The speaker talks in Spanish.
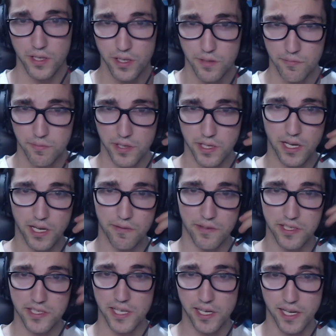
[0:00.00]
Porque cabe
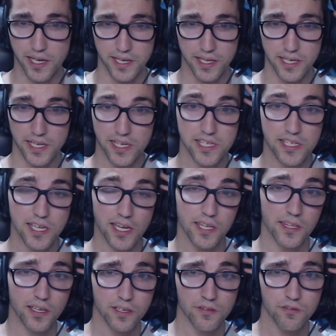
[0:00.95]
destacar, el side
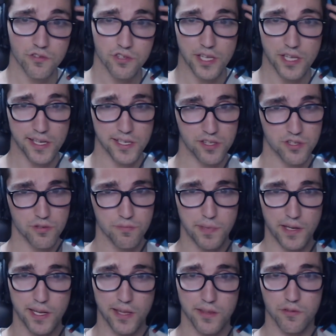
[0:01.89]
deck no está hecho
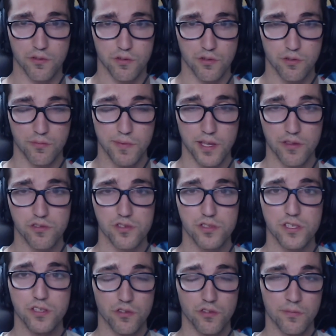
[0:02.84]
para todos los mazos,
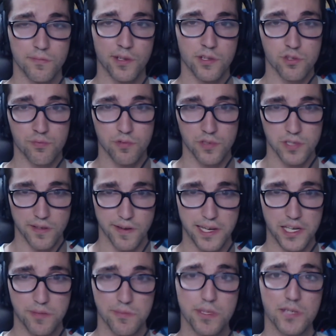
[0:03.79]
ni todos los mazos pueden llevar
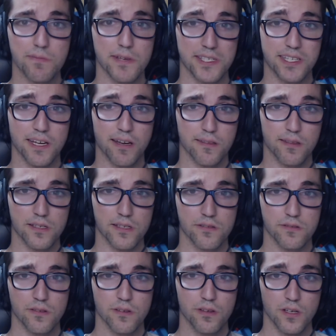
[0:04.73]
las mismas
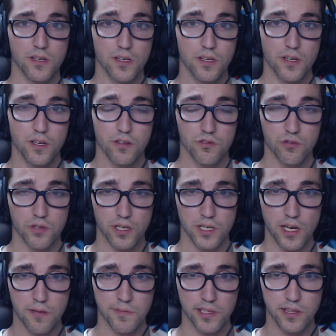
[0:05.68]
cartas. Tú
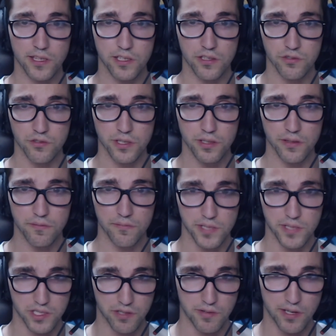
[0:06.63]
generalmente en Yugi
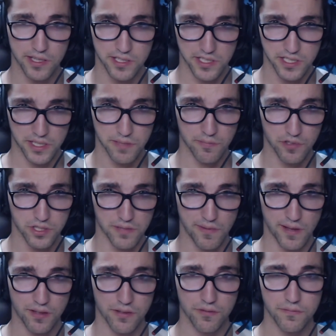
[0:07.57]
vas a jugar tres tipos de
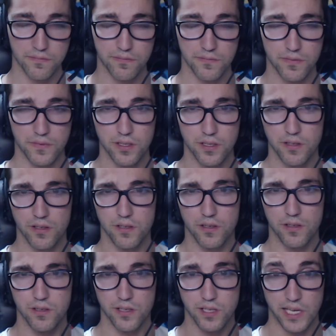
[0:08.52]
mazo.
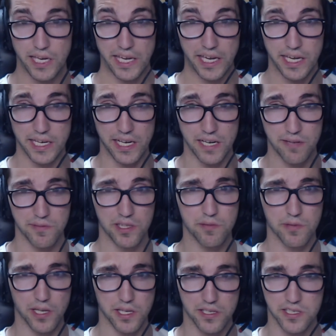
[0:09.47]
Eh, generalmente
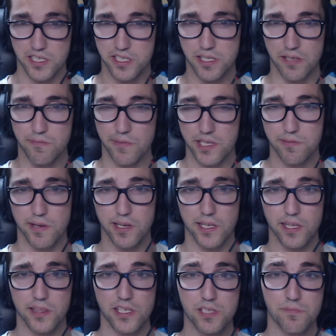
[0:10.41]
porque existen más
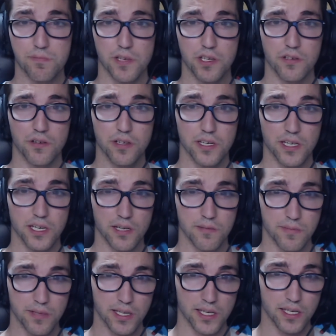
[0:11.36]
variantes, pero en el,
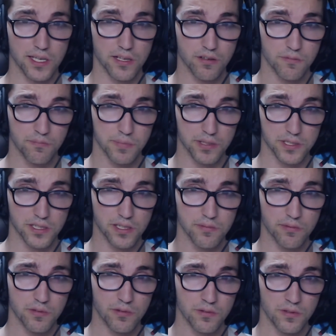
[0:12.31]
en el
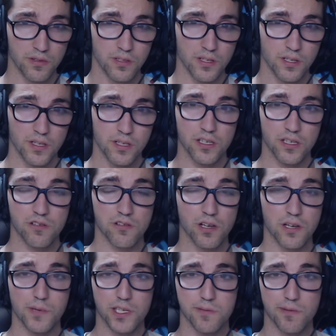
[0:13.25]
competitivo es lo
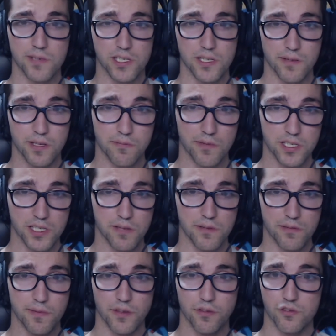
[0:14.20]
que más vas a ver. Vas a
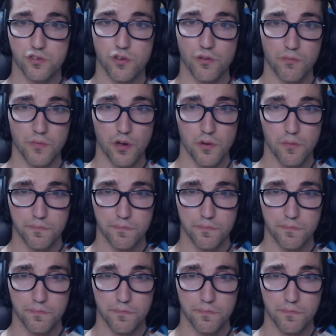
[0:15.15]
ver mazos combo,